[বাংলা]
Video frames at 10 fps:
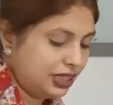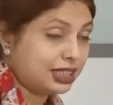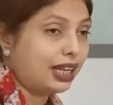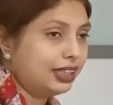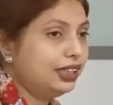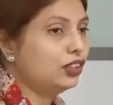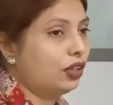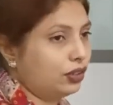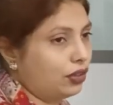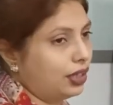স্থান
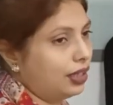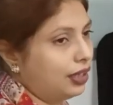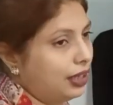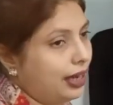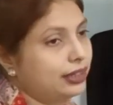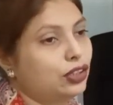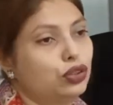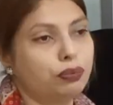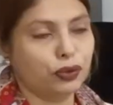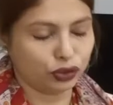নির্ণয় করা একটা
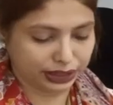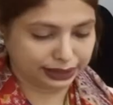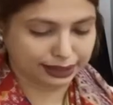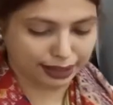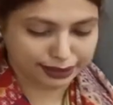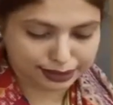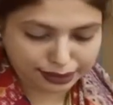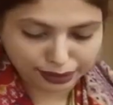খুব কঠিন কাজ